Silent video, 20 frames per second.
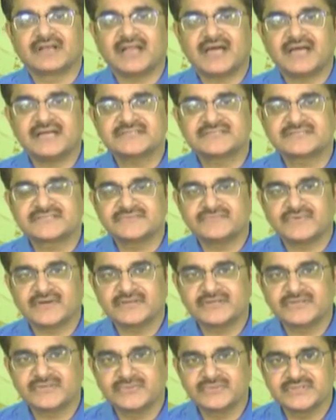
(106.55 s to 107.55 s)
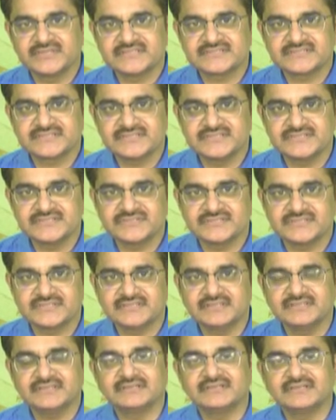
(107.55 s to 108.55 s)
లాస్ట్ వన్ టూ ఇయర్స్ నుంచి
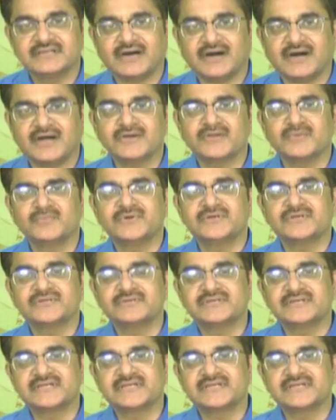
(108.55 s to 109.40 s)
ఆటోమోటివ్